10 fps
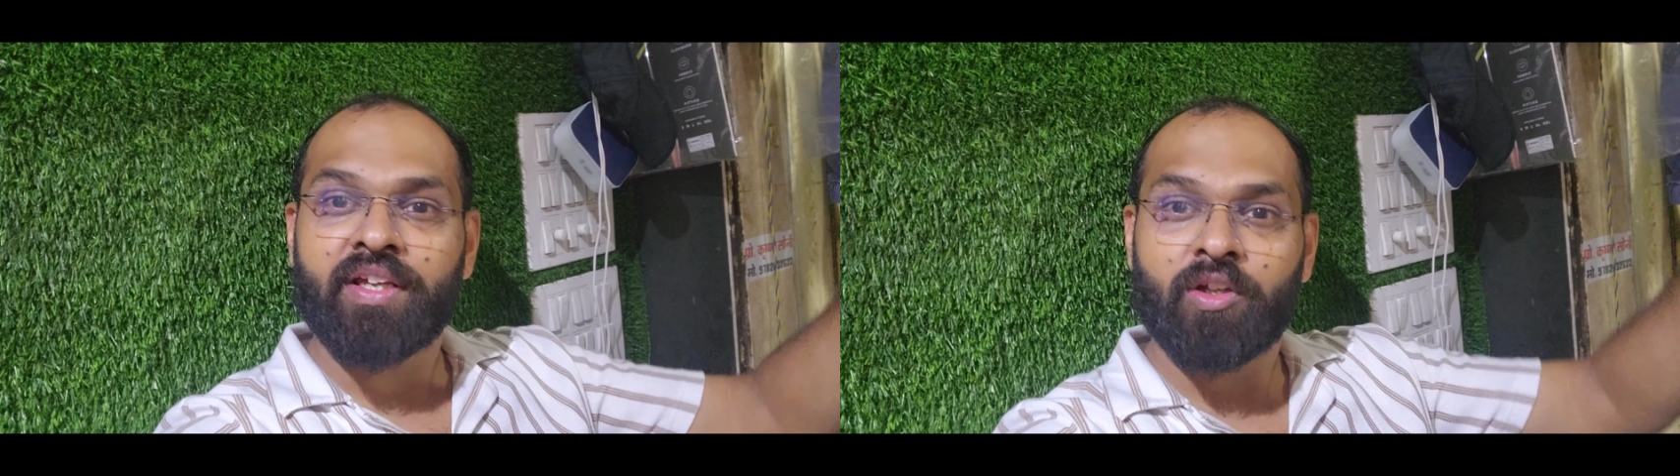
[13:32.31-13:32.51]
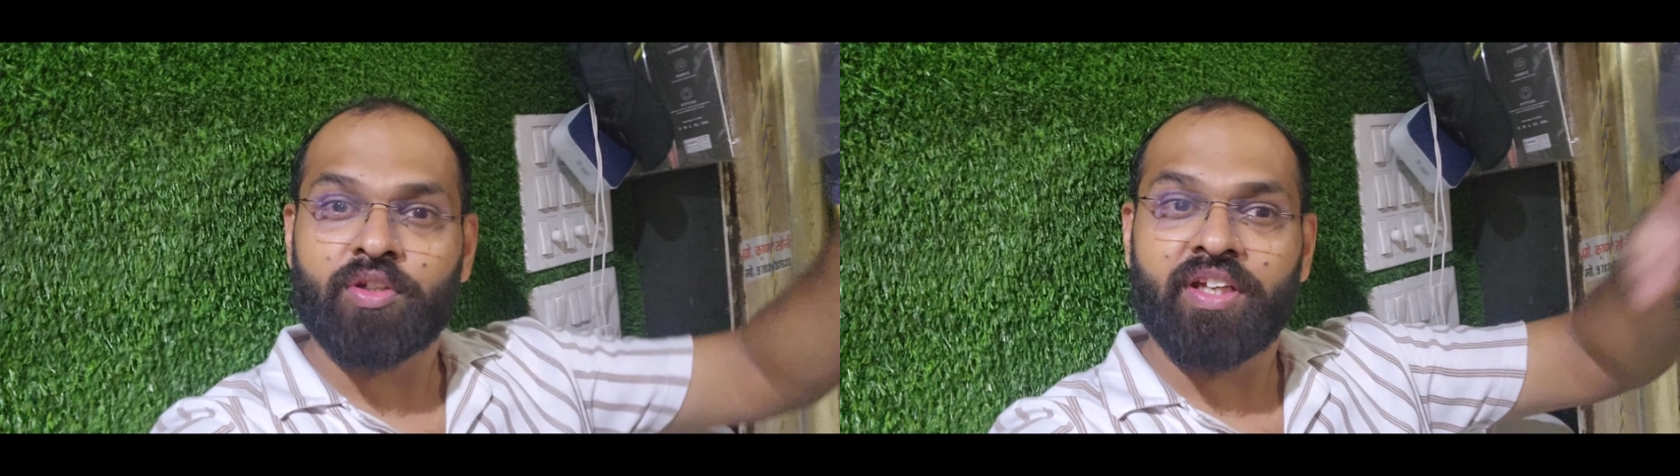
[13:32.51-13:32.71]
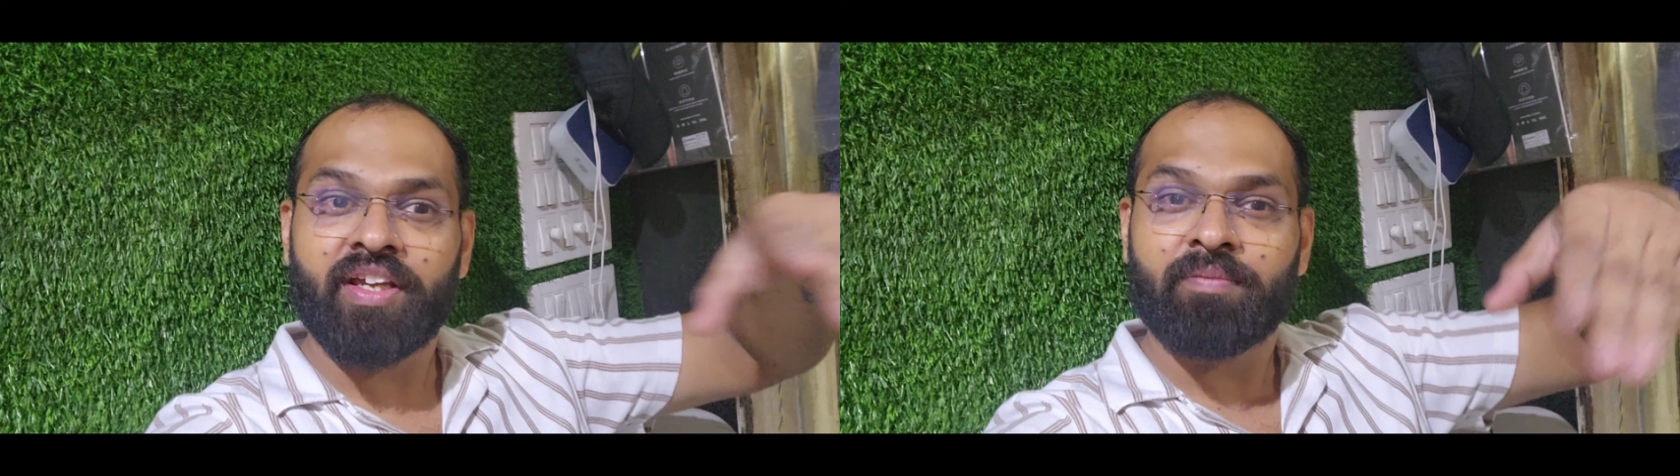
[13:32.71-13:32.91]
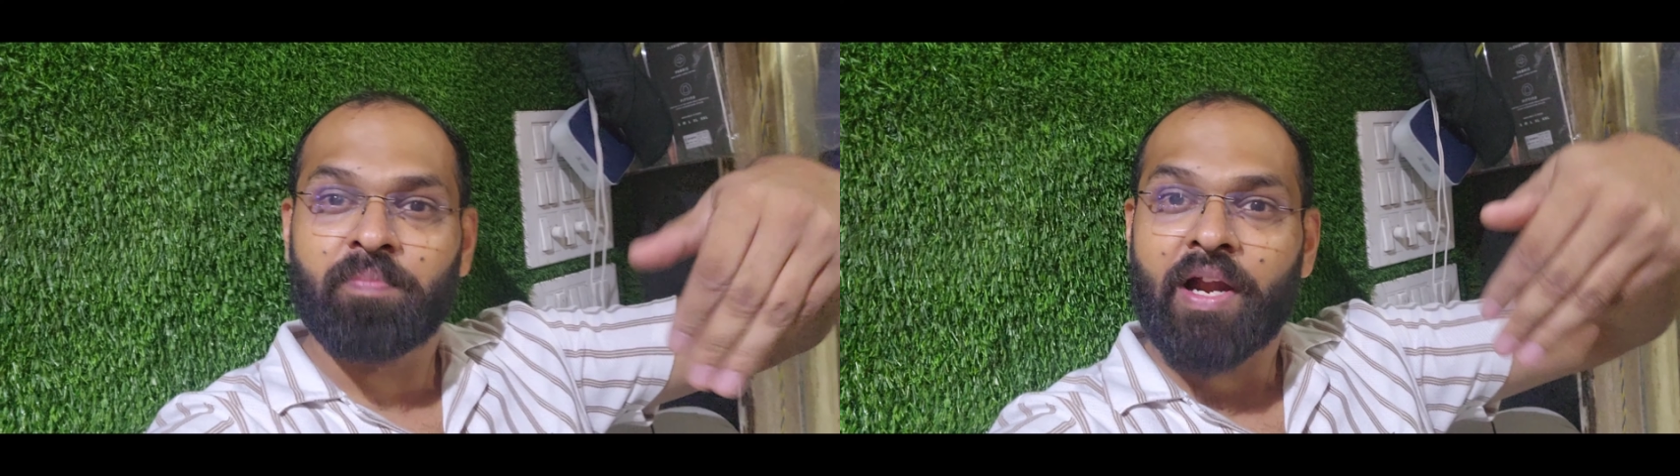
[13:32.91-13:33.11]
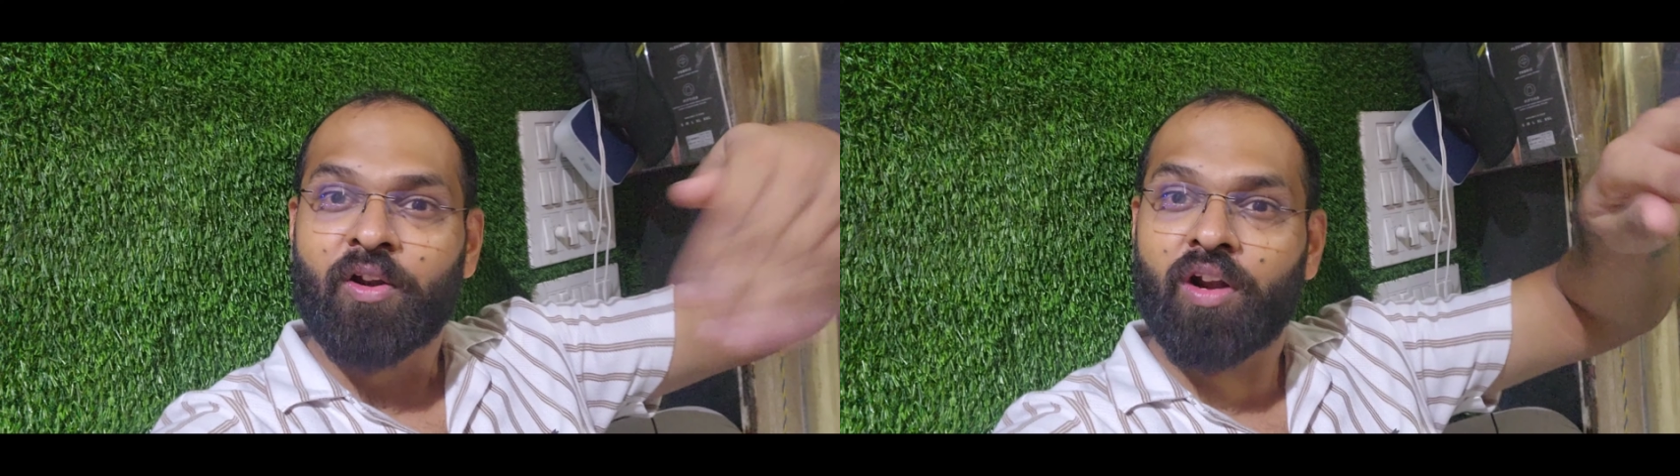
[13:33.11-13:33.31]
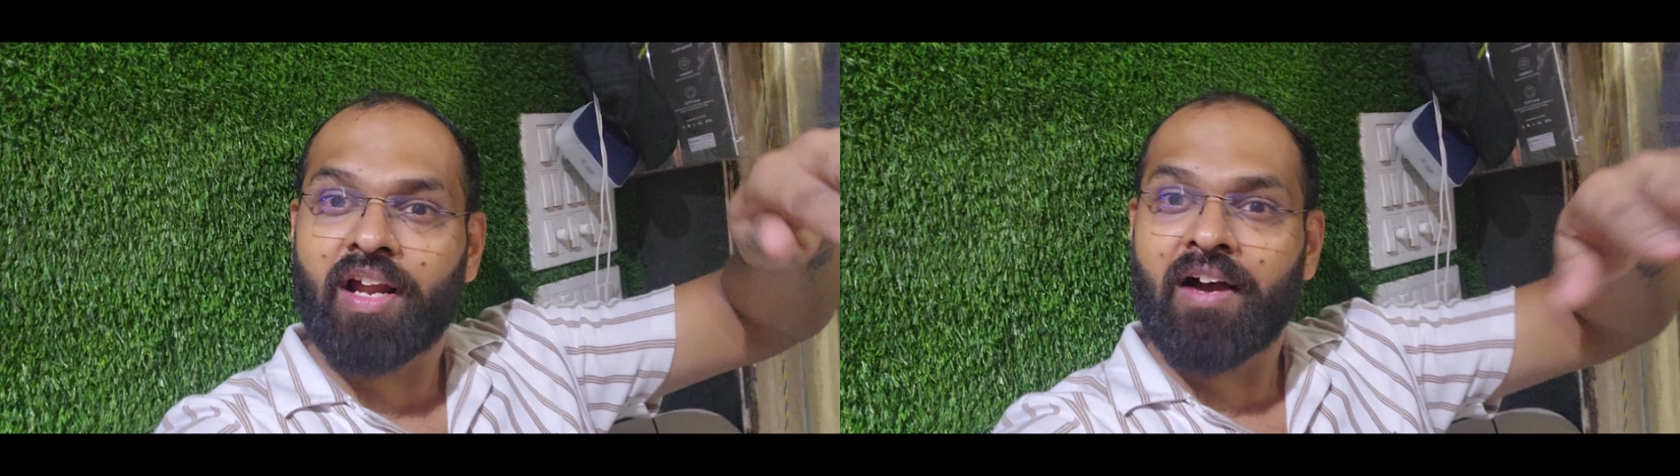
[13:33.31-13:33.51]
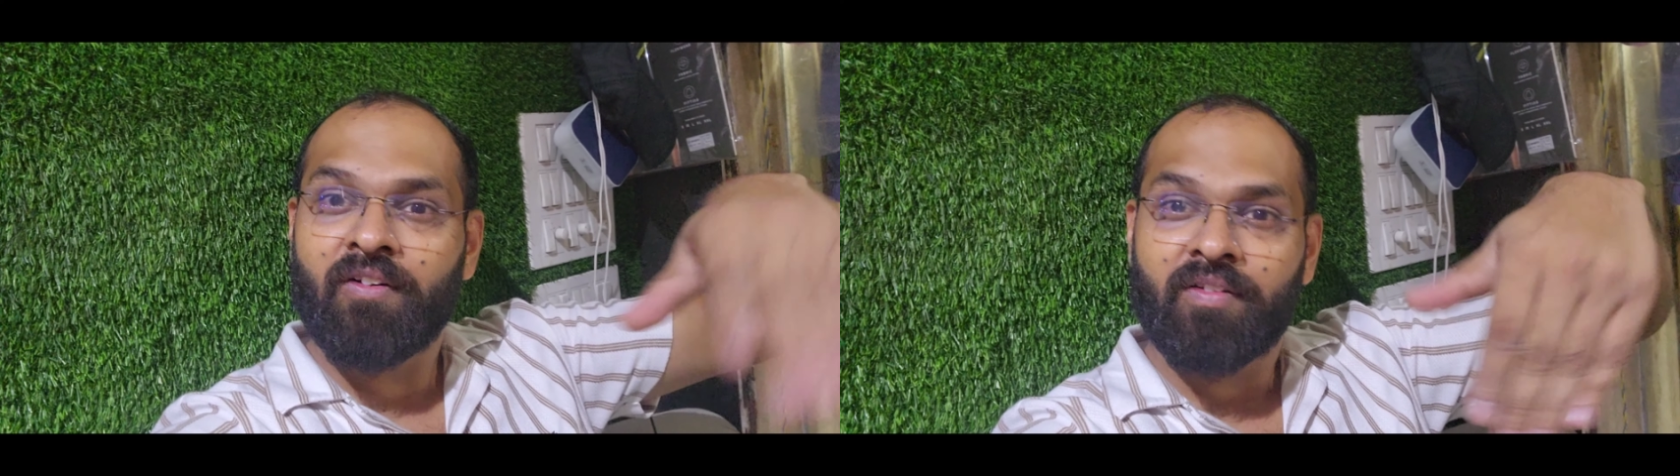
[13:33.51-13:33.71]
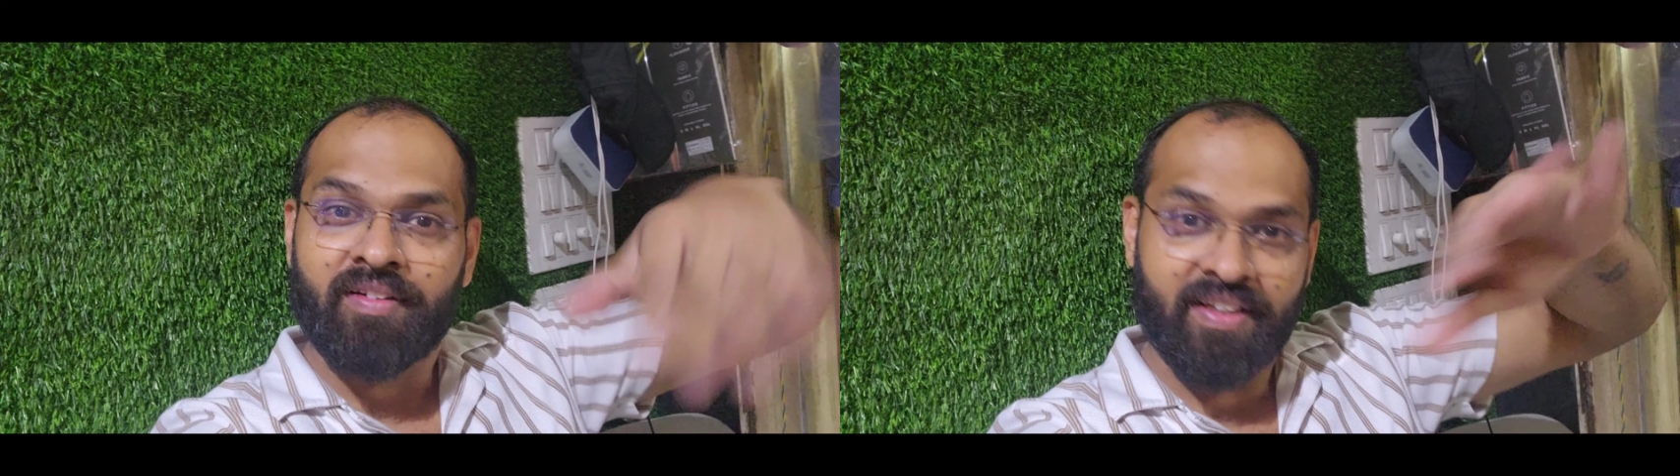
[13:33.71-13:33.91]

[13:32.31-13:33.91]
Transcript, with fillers: है तो ये पेट्रोल लाओ